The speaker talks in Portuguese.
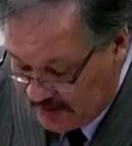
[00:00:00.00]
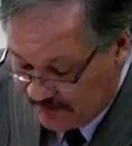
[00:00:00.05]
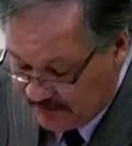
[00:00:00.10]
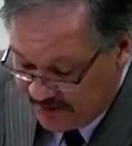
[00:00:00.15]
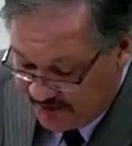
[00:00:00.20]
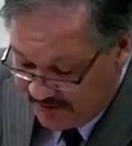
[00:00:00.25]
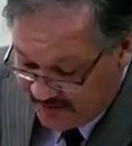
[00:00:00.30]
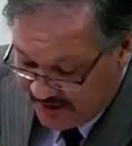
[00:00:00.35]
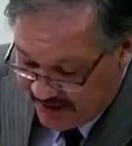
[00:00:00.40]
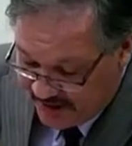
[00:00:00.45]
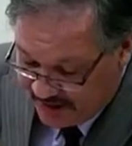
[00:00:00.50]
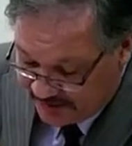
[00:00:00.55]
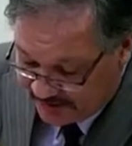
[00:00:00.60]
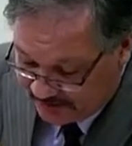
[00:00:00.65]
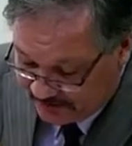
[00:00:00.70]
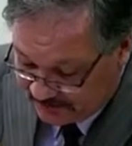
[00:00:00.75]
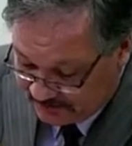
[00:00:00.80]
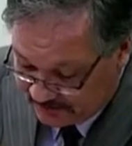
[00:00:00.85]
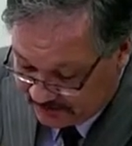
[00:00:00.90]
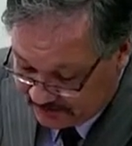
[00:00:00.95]

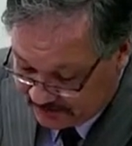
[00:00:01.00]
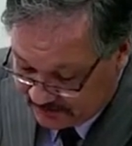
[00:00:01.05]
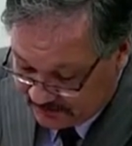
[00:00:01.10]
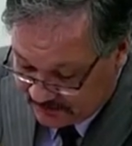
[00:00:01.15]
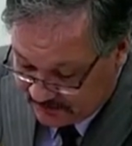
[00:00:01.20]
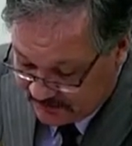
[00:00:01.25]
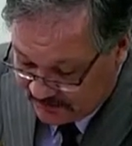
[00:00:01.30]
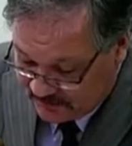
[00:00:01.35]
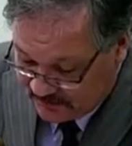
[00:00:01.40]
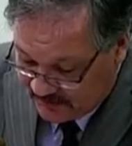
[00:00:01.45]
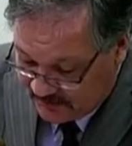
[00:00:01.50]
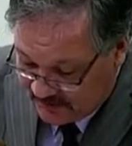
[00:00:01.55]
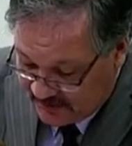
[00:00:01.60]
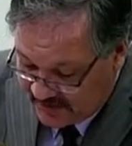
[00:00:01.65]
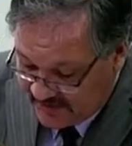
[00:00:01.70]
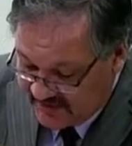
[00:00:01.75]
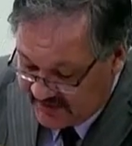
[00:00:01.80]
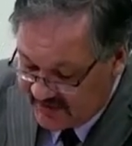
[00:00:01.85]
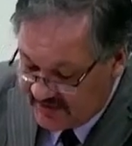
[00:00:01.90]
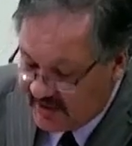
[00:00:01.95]
Primeiro,
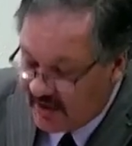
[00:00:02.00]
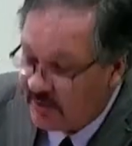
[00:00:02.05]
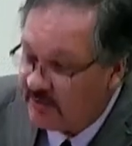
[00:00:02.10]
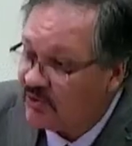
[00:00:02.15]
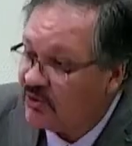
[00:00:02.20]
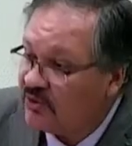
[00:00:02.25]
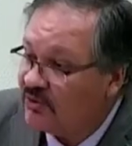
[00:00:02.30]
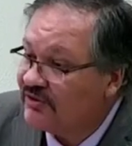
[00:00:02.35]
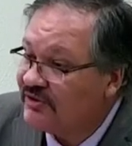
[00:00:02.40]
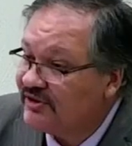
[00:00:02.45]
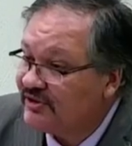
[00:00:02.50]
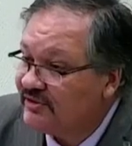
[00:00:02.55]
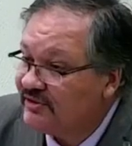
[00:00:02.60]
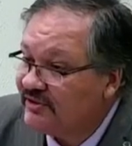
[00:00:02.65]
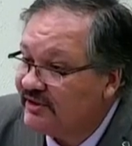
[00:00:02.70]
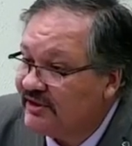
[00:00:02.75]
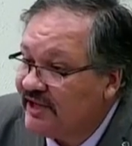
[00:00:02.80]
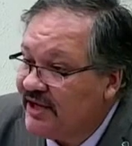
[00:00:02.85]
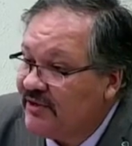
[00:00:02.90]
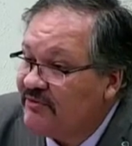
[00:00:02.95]
que esse salmo
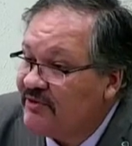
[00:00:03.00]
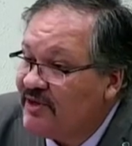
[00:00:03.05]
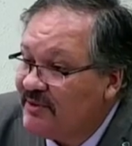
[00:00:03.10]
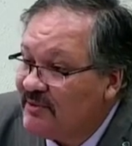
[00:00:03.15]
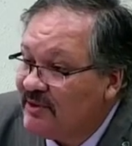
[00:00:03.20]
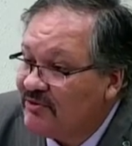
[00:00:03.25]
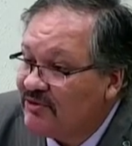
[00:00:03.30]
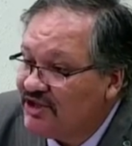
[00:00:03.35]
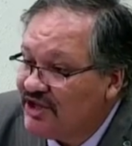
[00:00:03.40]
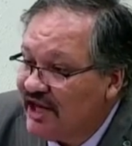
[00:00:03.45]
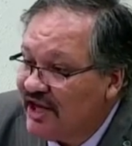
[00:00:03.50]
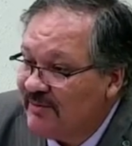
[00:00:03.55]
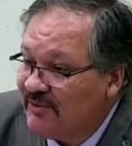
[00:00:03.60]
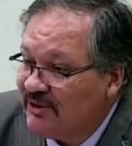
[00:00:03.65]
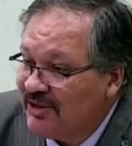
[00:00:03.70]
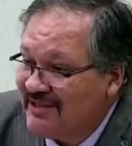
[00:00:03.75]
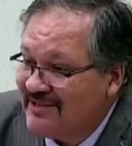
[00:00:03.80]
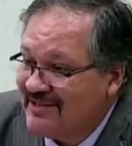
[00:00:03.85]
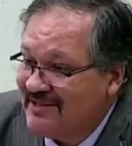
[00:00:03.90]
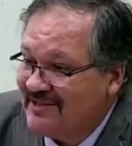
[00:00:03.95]
tem um irmão
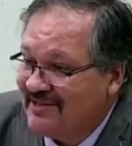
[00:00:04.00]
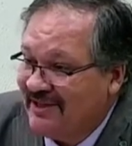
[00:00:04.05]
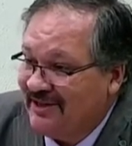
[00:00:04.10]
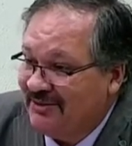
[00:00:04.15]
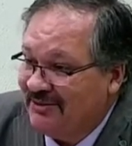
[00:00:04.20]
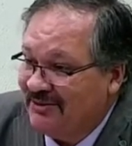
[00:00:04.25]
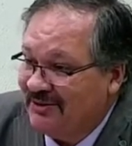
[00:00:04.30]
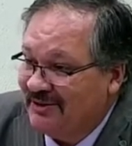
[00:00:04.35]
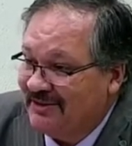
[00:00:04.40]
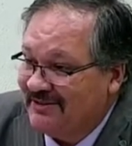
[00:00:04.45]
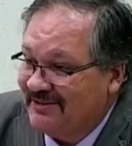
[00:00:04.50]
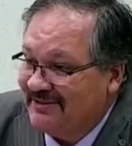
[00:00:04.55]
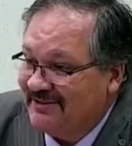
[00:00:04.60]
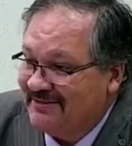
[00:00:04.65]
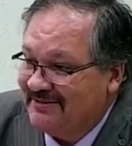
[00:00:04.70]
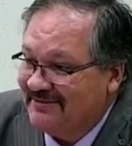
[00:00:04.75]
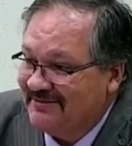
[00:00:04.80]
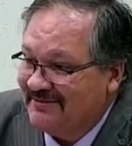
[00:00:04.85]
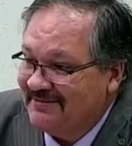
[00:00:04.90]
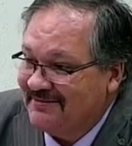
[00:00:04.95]
gêmeo nas Escrituras.
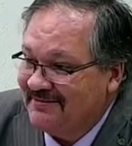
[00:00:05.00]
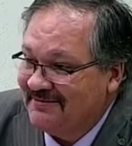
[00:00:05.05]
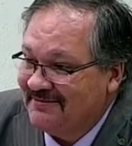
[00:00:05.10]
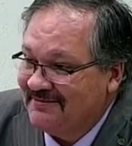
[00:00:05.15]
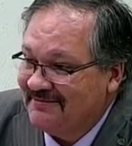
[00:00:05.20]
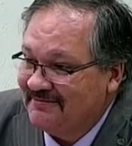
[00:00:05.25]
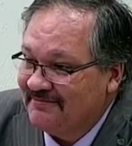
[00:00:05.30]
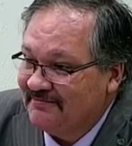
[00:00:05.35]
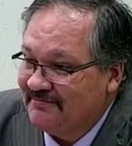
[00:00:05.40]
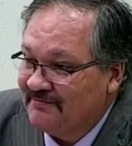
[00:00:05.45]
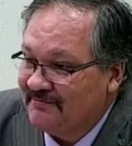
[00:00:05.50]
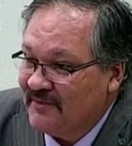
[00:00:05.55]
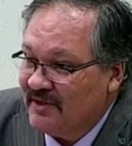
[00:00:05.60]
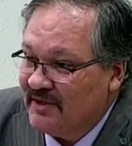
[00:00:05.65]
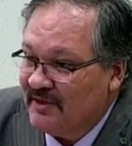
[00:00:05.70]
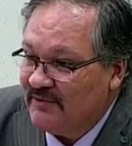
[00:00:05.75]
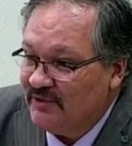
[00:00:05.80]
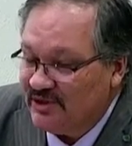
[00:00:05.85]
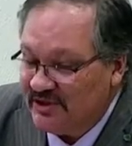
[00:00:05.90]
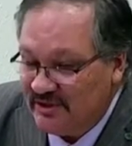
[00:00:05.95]

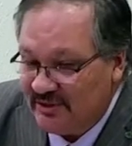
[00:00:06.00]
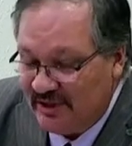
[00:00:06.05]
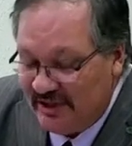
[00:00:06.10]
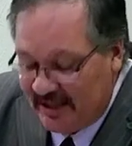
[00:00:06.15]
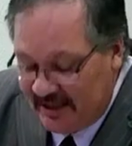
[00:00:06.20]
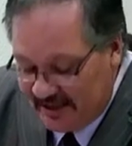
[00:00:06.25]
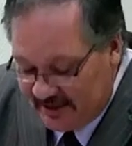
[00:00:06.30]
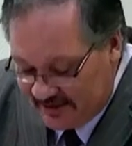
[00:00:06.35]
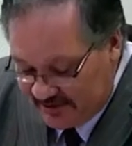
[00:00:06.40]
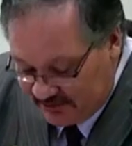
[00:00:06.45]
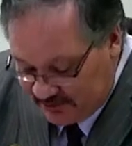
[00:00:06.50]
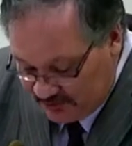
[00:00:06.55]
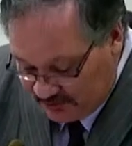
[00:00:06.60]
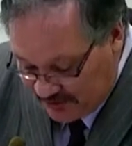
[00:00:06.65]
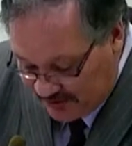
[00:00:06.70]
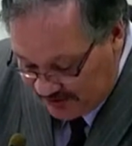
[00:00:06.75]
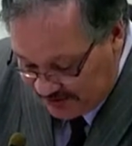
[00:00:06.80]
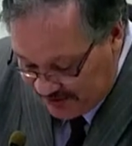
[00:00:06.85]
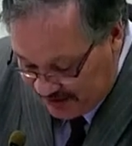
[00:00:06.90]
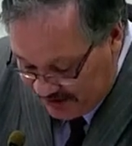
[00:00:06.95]
Se você olhar na
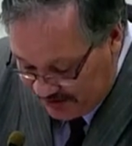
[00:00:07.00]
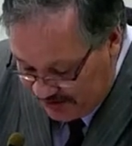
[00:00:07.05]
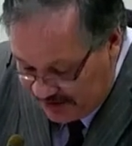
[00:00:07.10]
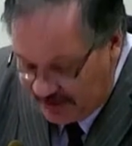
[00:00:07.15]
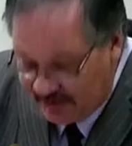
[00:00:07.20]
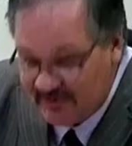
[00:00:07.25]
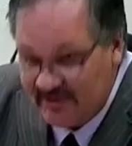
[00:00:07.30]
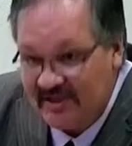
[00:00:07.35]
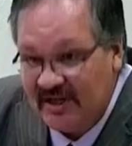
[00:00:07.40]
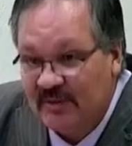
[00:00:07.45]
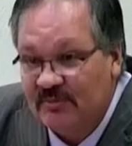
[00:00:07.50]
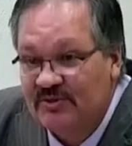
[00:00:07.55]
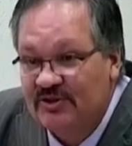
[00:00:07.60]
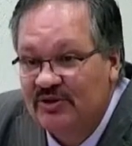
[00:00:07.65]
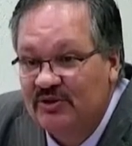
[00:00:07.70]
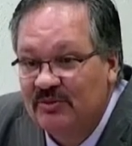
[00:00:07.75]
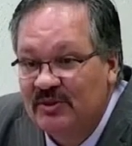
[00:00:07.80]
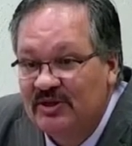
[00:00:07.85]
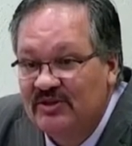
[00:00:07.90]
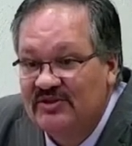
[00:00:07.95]
sua Bíblia, o salmo de
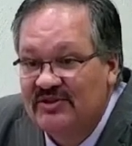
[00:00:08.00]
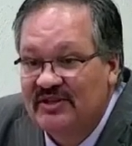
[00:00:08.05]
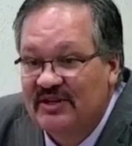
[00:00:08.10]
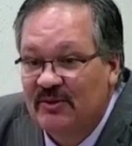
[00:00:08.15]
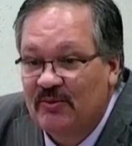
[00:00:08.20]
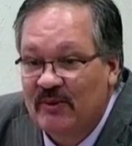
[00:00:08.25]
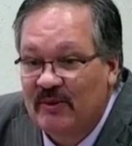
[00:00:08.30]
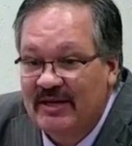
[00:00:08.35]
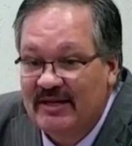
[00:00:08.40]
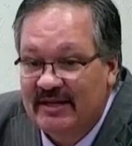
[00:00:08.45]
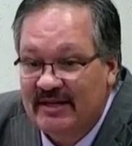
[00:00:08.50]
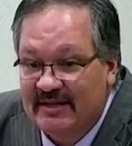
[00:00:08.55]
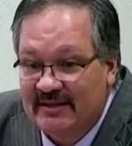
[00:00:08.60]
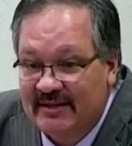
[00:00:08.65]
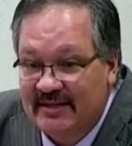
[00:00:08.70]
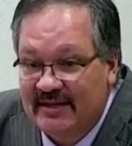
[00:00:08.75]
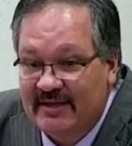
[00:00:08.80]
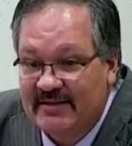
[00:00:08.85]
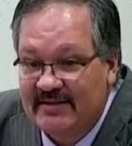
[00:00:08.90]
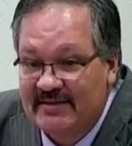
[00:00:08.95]
número
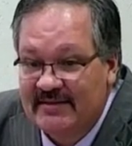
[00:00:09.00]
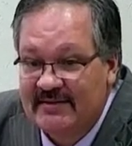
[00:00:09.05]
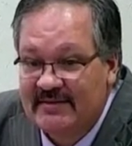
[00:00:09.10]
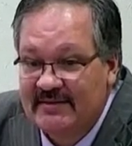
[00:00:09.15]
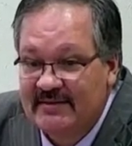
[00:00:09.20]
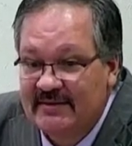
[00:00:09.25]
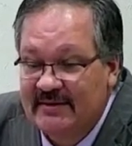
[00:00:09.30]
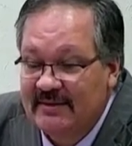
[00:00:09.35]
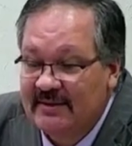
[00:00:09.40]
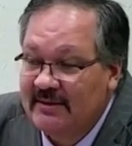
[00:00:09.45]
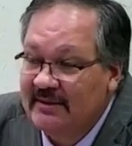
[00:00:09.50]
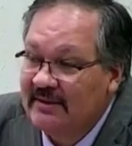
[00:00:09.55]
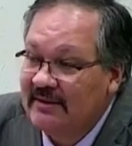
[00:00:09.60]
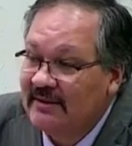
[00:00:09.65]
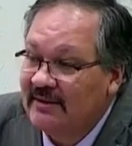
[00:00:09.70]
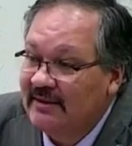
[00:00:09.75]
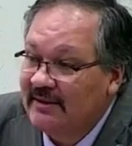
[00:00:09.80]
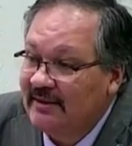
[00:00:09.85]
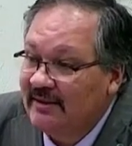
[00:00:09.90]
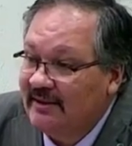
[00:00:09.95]
53
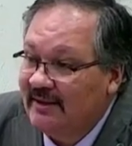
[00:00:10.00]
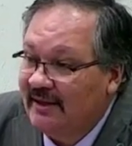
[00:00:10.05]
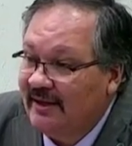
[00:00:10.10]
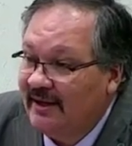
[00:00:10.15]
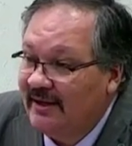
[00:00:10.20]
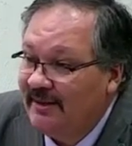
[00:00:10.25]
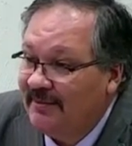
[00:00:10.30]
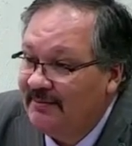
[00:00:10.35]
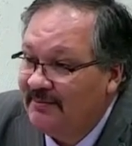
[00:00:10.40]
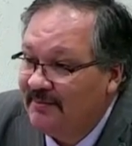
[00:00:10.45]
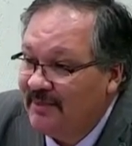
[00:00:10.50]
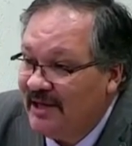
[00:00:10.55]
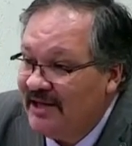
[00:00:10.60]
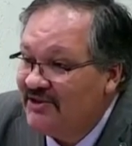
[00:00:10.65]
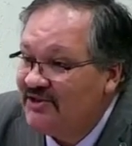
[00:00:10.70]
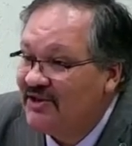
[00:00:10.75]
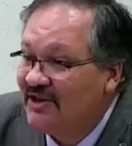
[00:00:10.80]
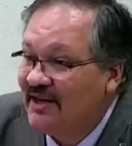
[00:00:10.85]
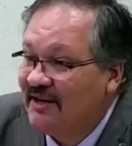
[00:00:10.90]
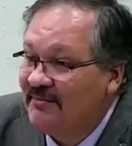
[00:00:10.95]
é
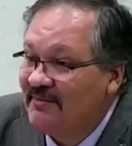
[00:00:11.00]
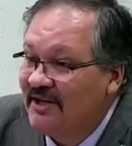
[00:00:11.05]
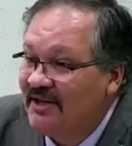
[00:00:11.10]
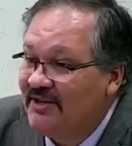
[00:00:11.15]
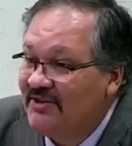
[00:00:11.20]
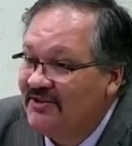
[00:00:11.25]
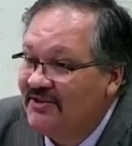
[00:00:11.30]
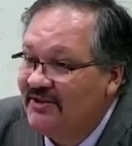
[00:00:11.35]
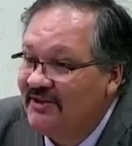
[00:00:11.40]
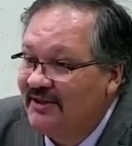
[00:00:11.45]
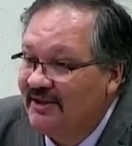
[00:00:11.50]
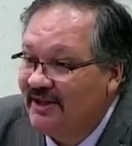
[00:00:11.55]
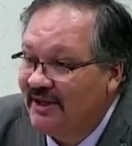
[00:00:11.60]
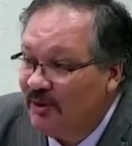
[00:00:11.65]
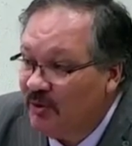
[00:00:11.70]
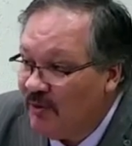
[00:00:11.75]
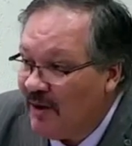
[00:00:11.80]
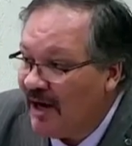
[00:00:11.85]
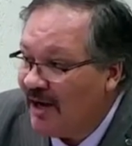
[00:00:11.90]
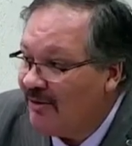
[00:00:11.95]
praticamente
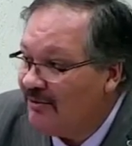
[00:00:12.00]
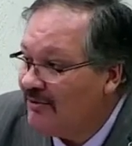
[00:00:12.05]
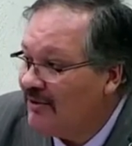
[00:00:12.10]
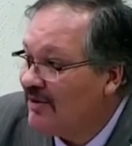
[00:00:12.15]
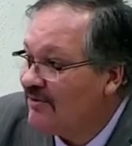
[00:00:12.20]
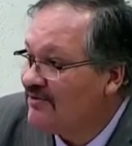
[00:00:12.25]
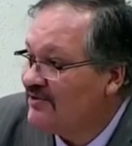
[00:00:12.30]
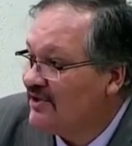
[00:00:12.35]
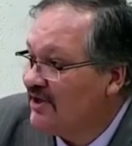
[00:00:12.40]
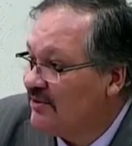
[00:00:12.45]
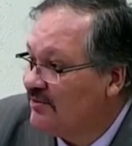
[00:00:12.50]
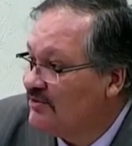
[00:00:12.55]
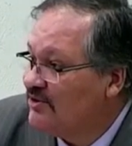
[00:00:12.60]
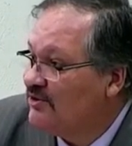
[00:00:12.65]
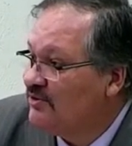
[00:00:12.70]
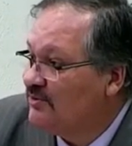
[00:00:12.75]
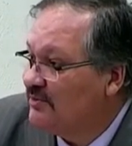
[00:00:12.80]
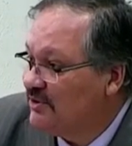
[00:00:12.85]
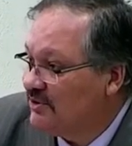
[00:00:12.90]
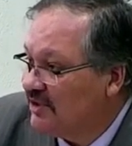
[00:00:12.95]
igual ao salmo
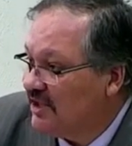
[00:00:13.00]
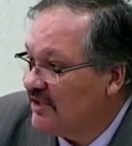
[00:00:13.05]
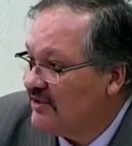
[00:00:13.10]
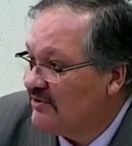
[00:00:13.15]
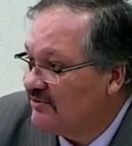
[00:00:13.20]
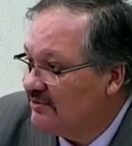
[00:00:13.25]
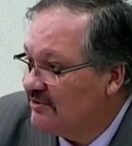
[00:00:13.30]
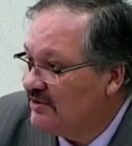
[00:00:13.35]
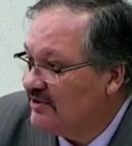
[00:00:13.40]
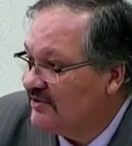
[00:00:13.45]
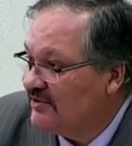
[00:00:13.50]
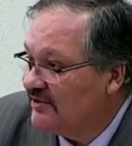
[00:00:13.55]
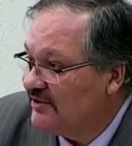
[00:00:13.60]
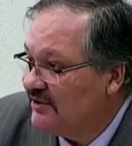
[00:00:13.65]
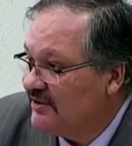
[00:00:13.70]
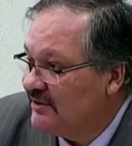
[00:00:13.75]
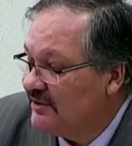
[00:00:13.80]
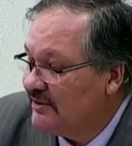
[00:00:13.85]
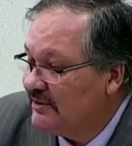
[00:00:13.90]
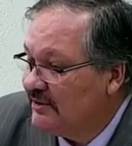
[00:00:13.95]
de número 14